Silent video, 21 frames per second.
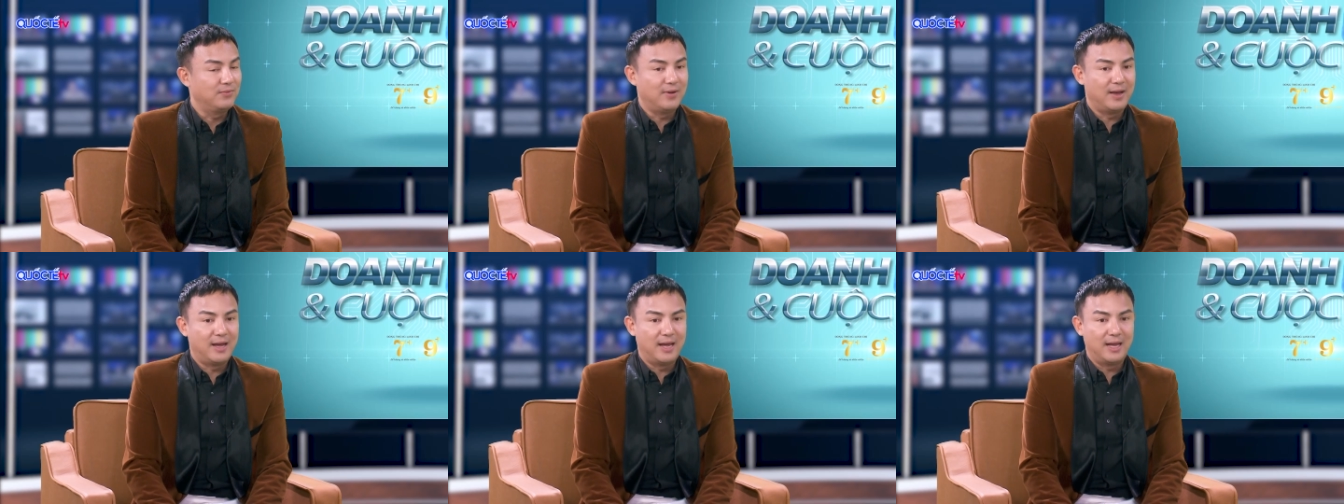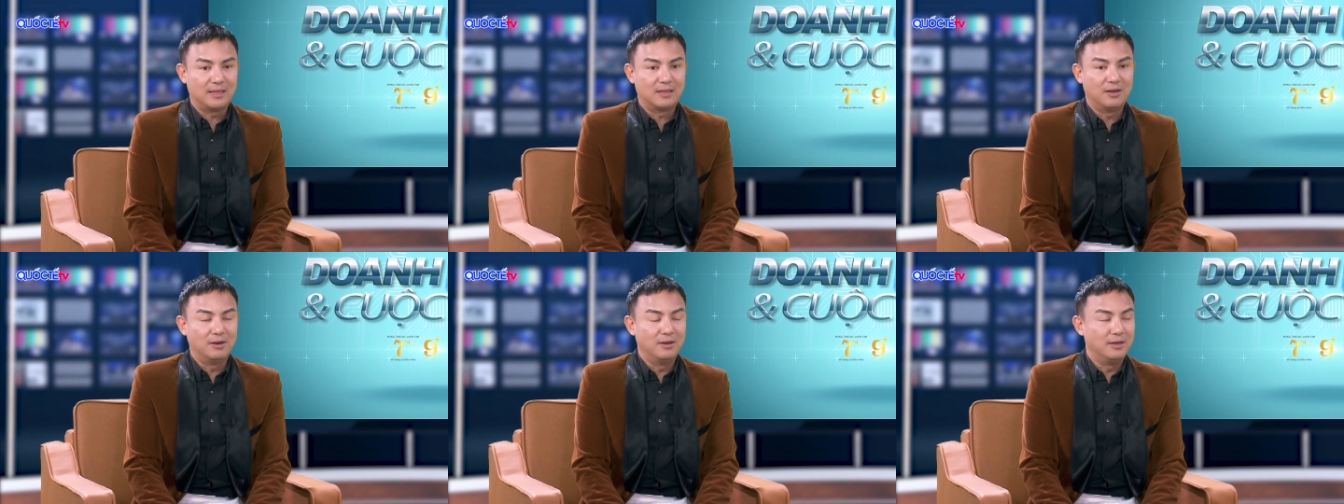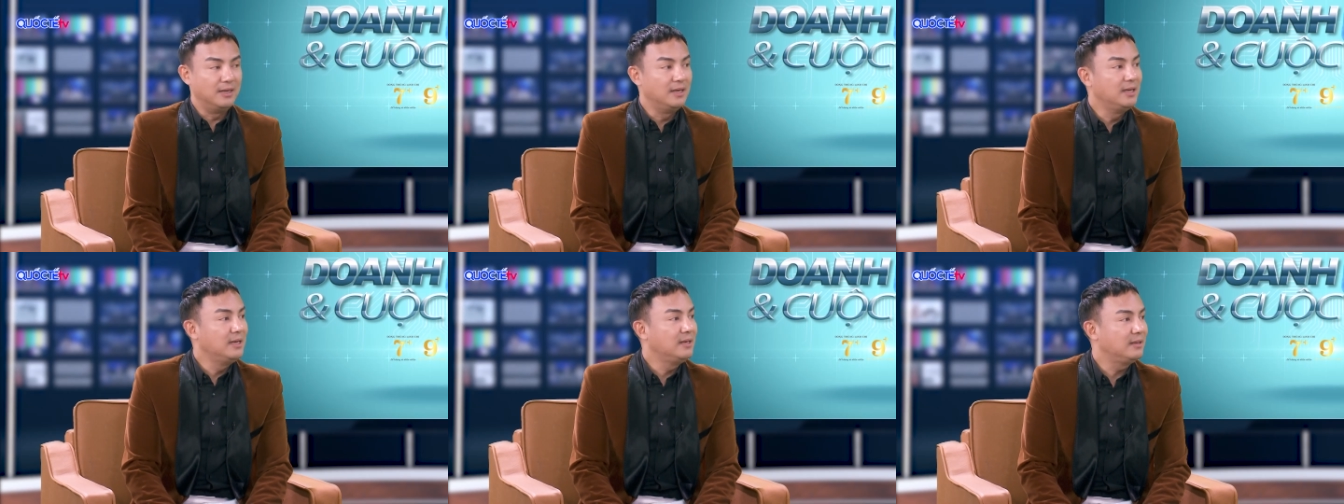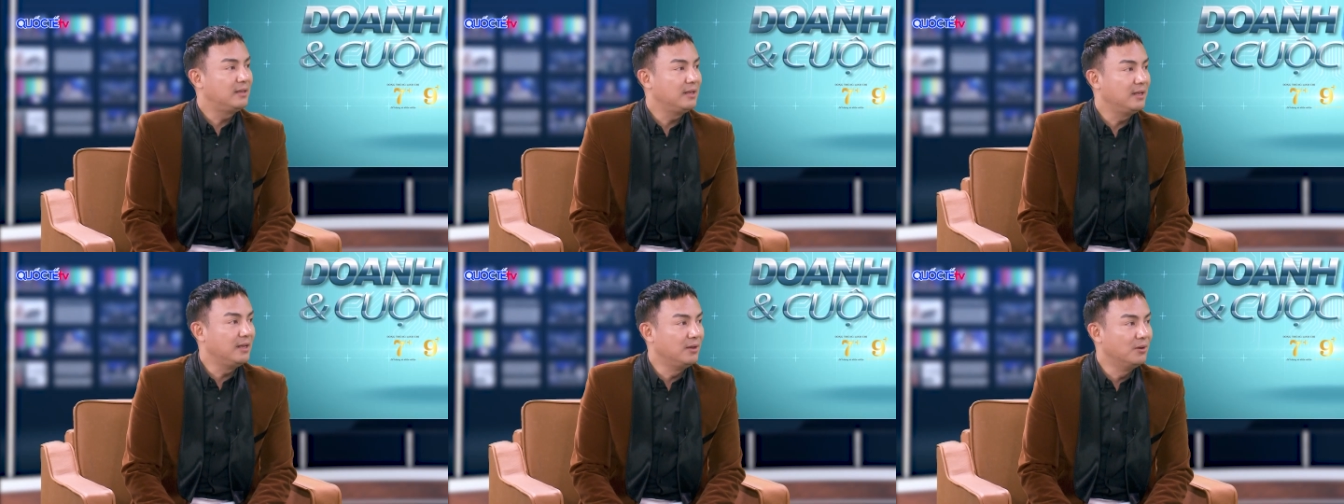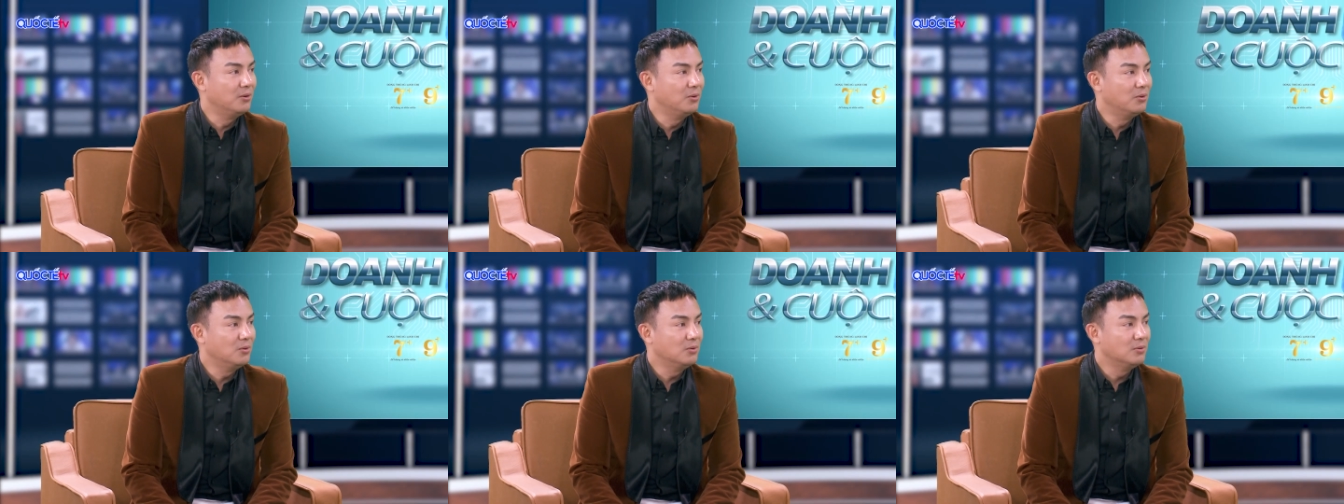về thời niên
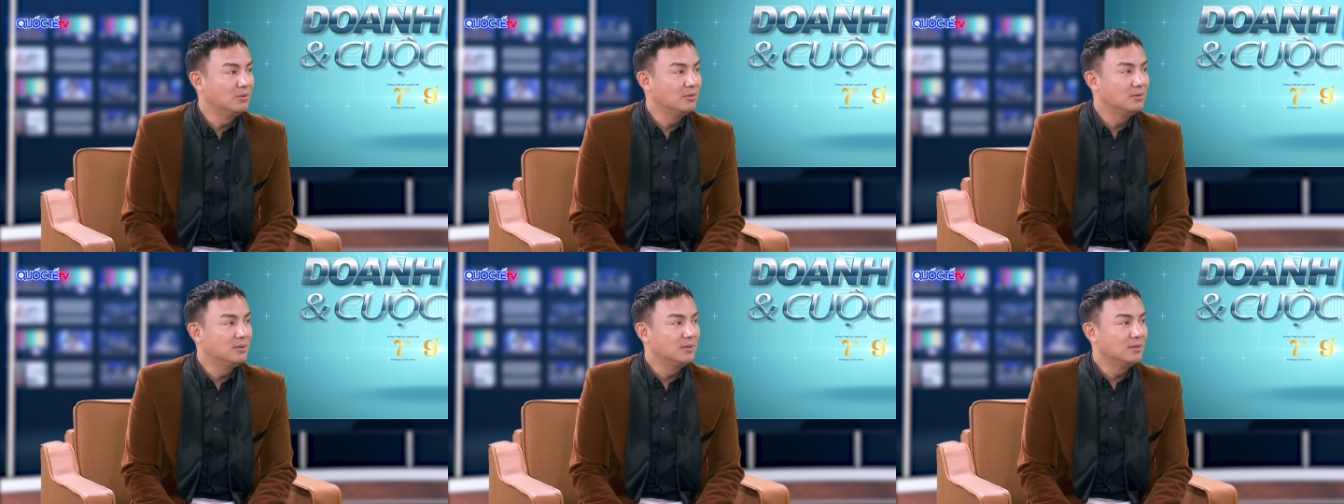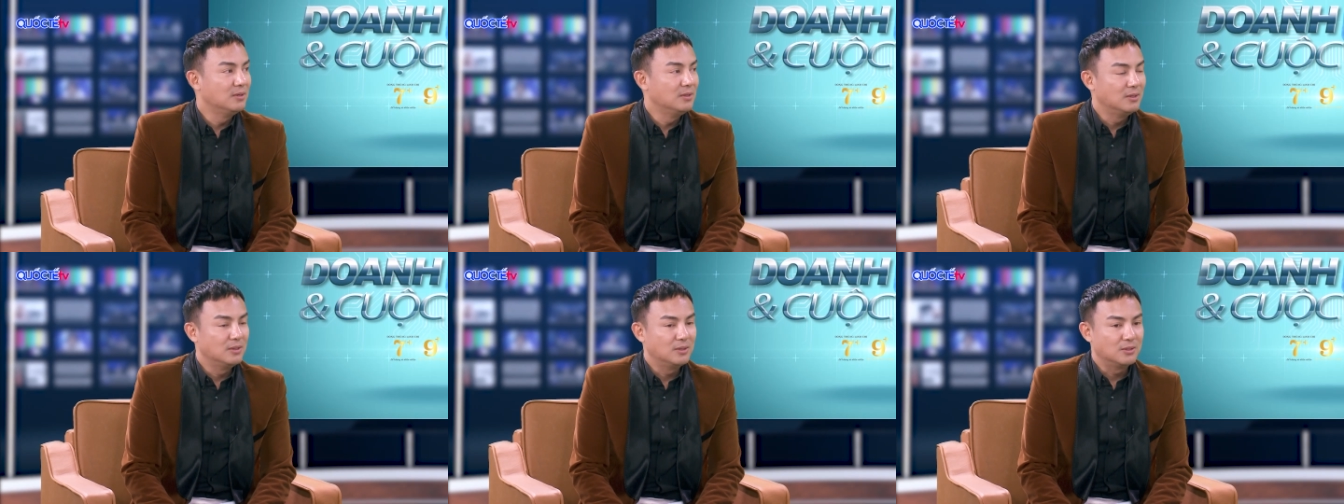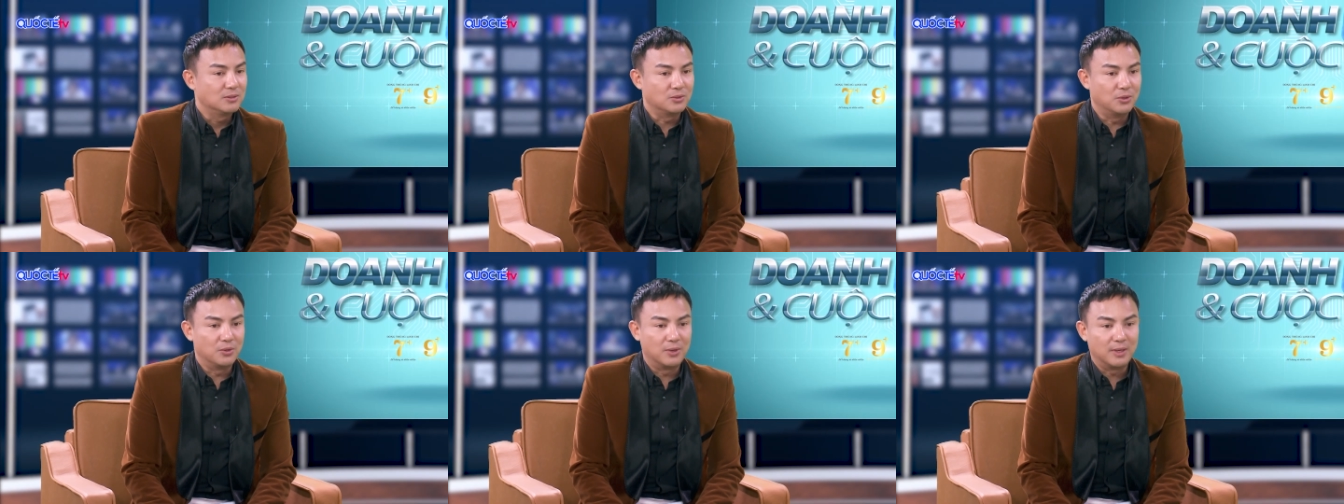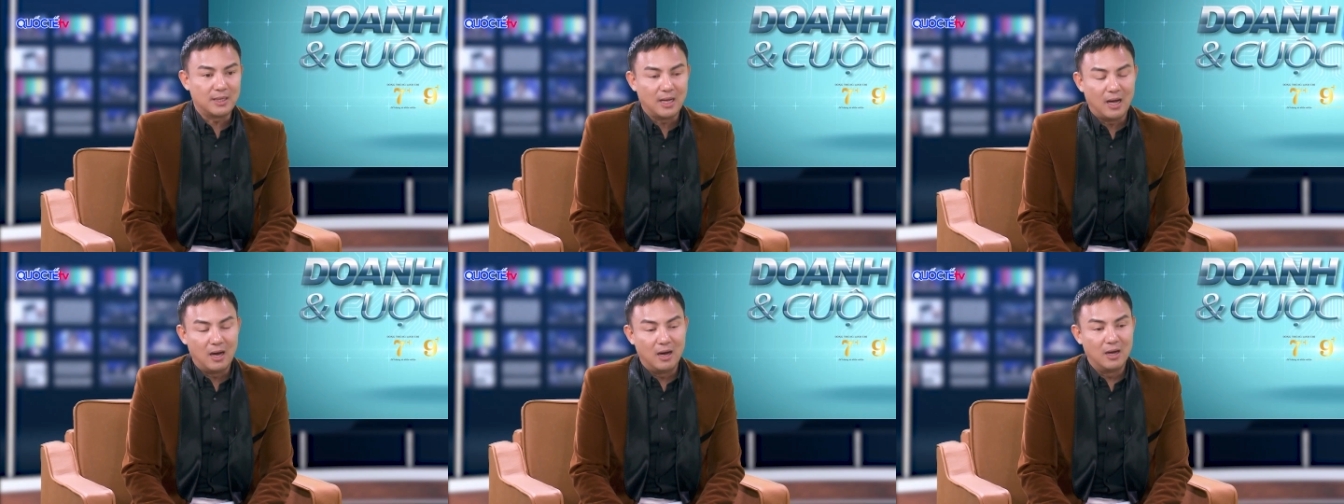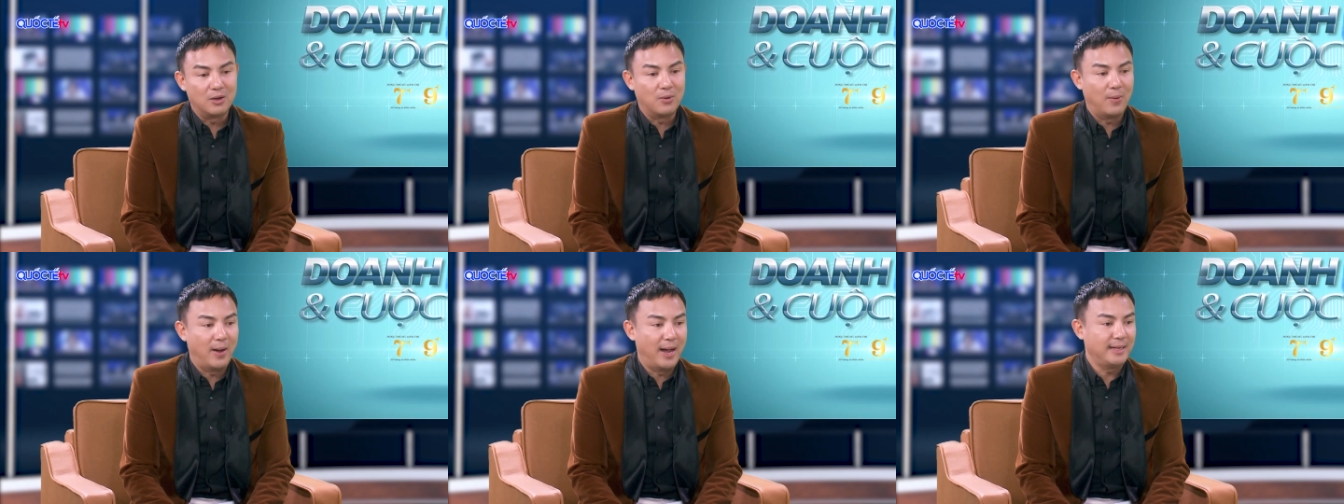thiếu. Rồi cái
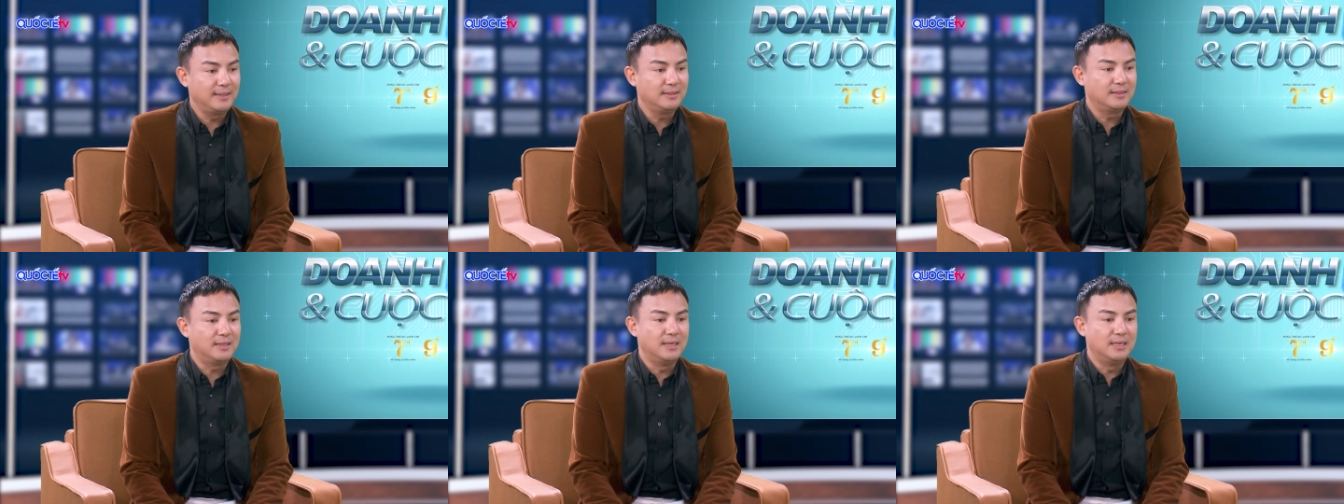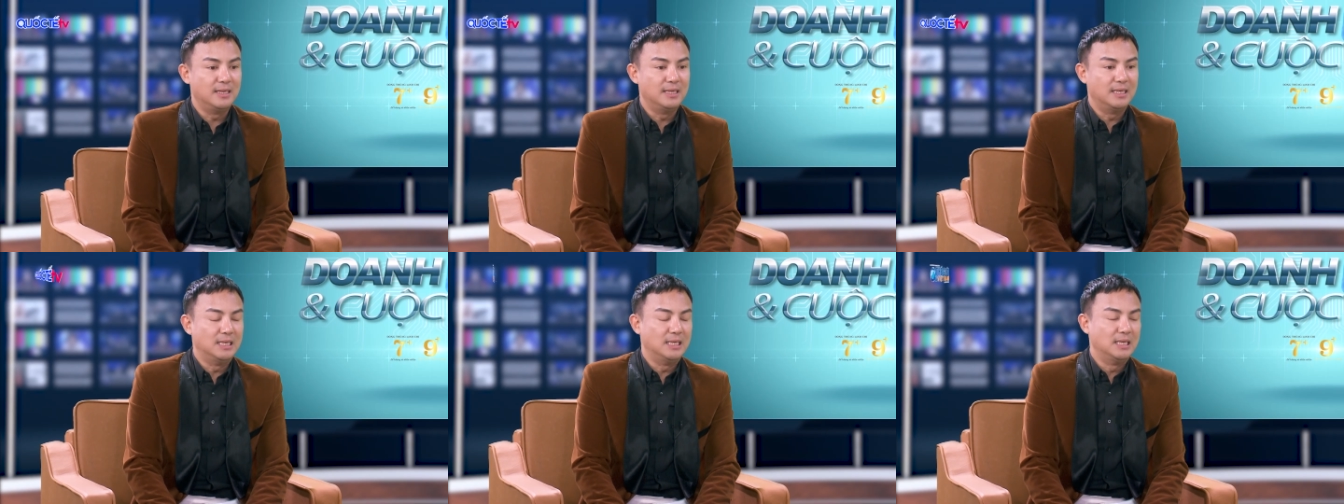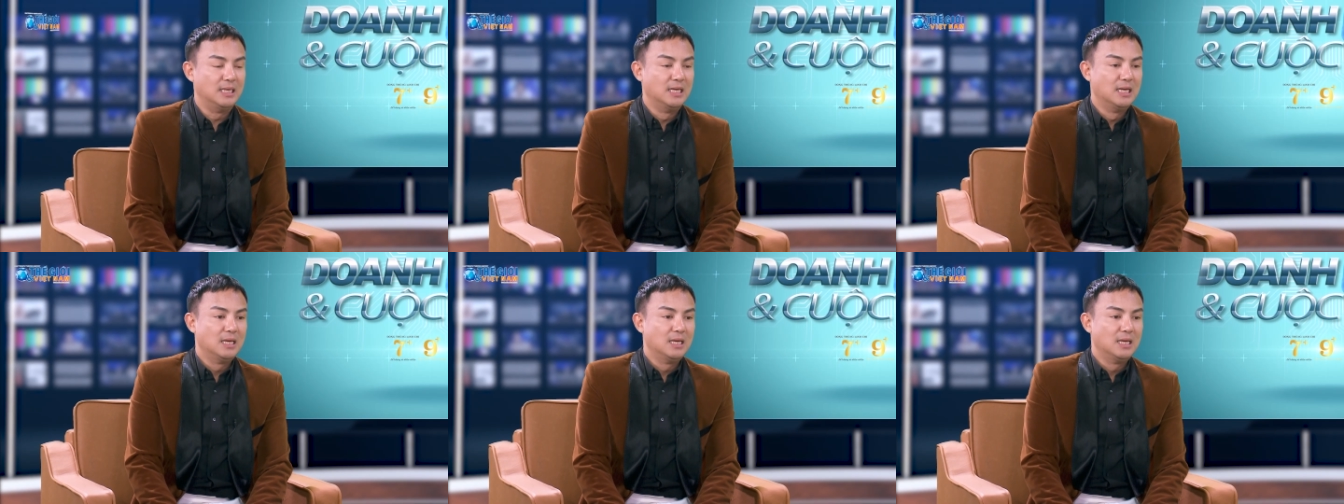thời của anh thì